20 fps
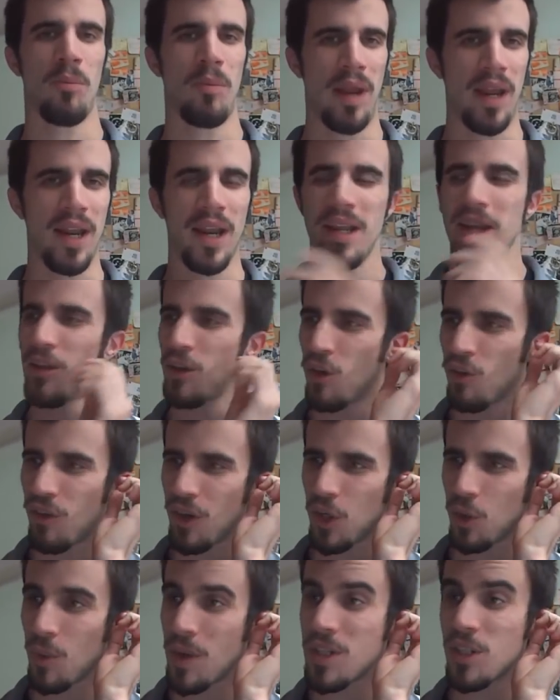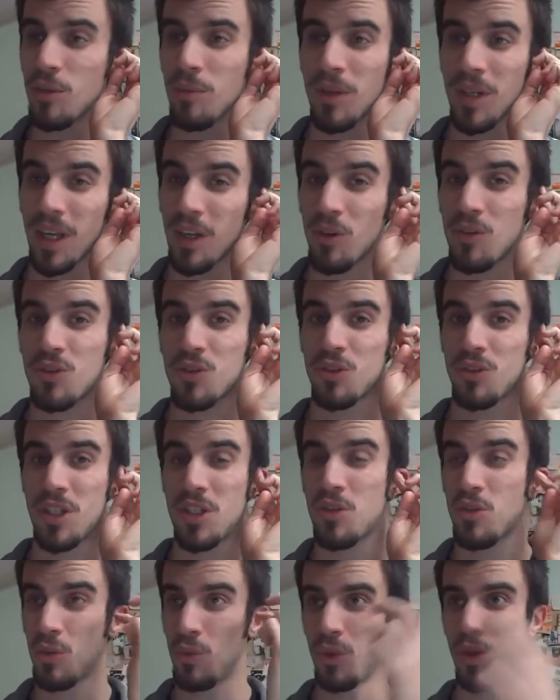Bene, io non farò questo perché non sono
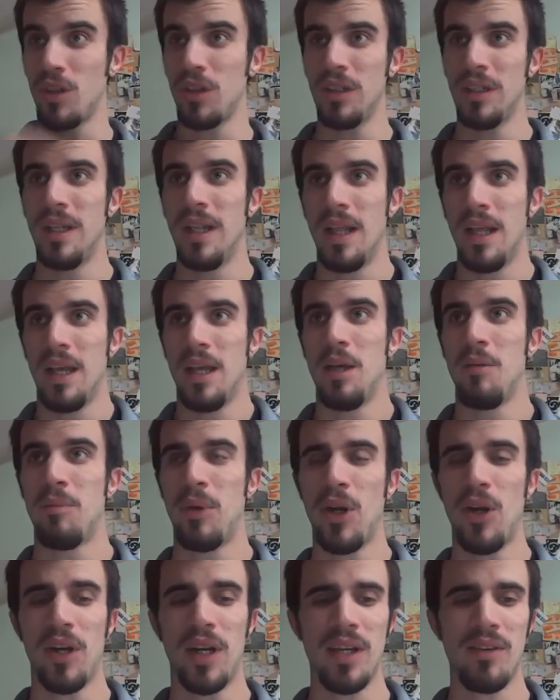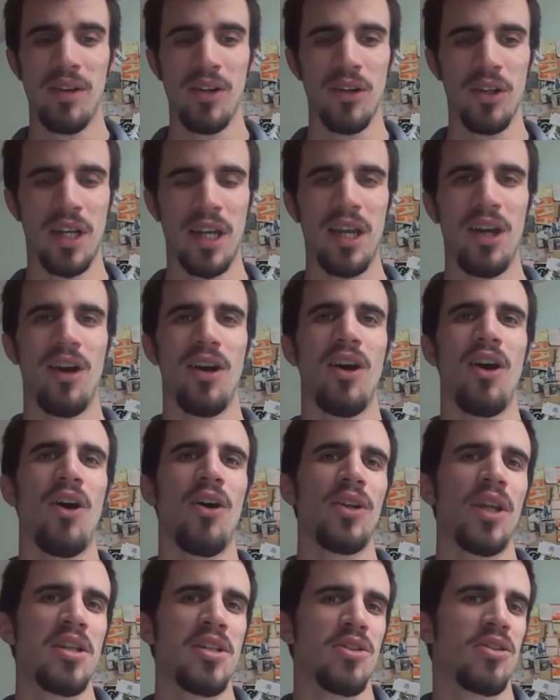nessuno, però è anche vero che
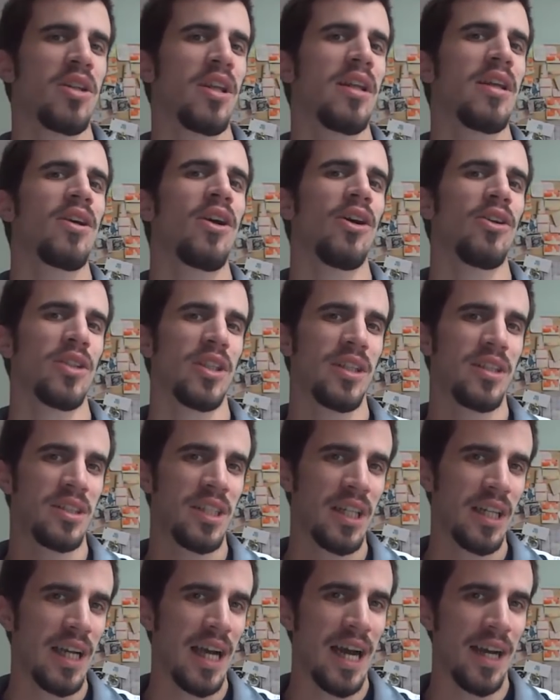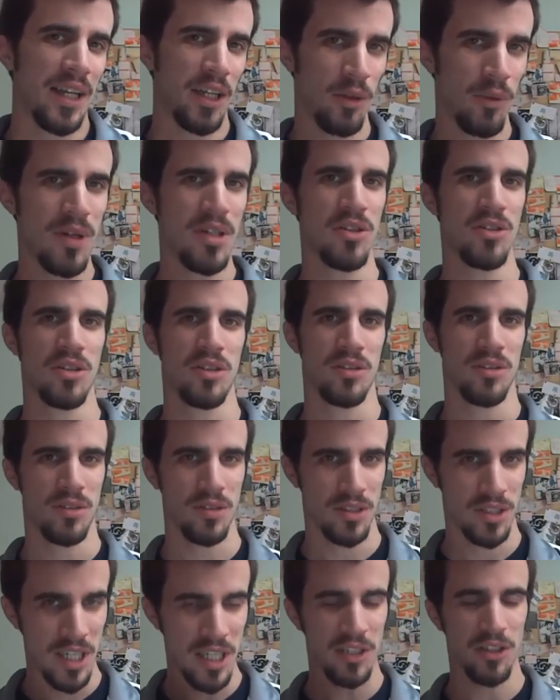ho deciso di cercare in questo
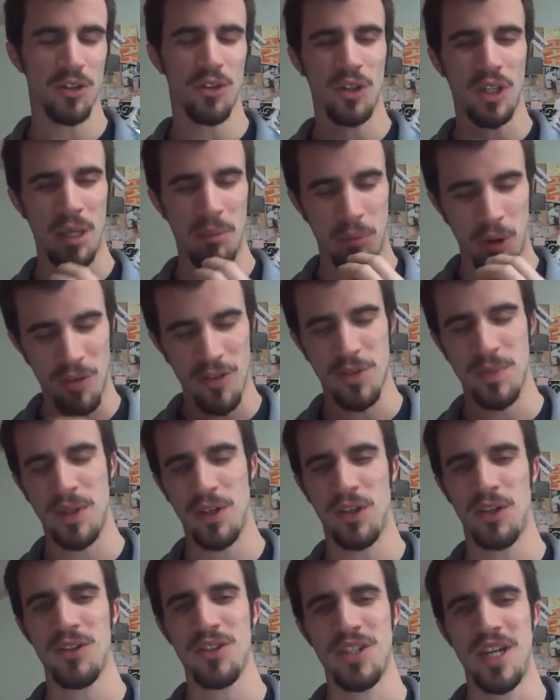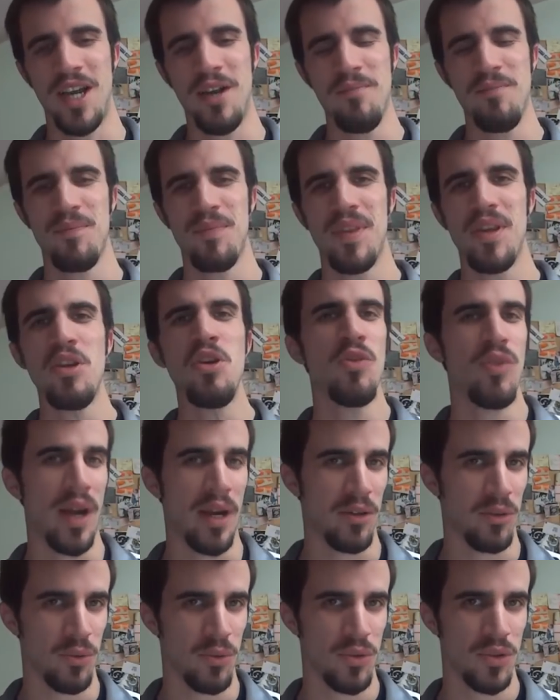sito, che poi vi spiegherò cos'è,
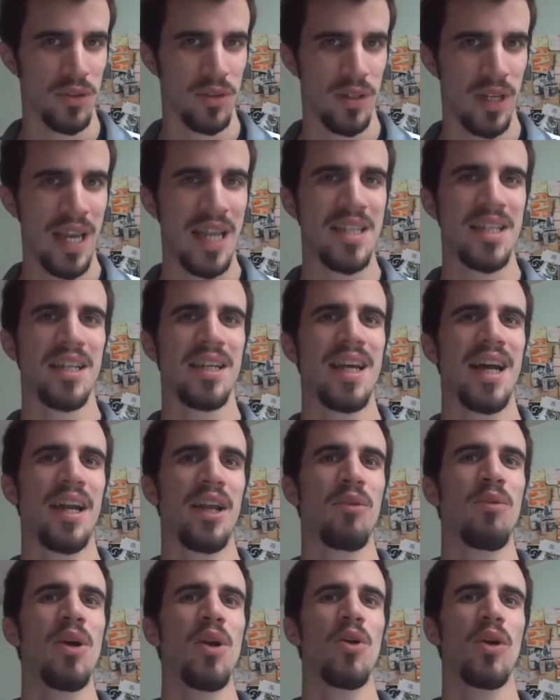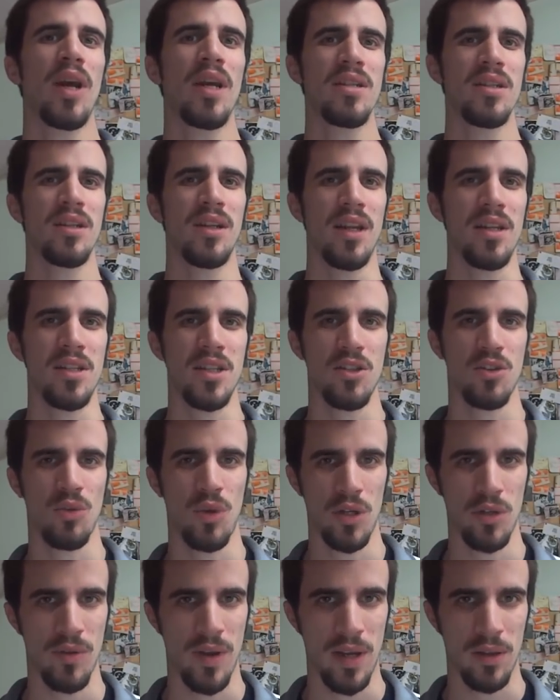Juventus, e cercare quello che si dice
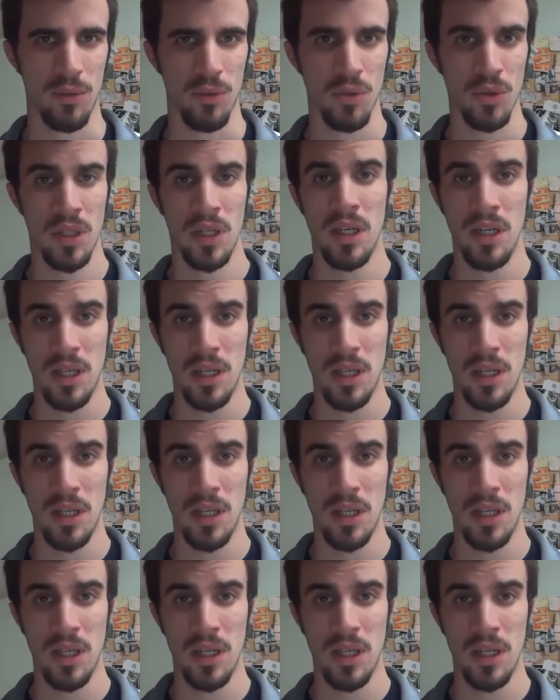sulla Juventus.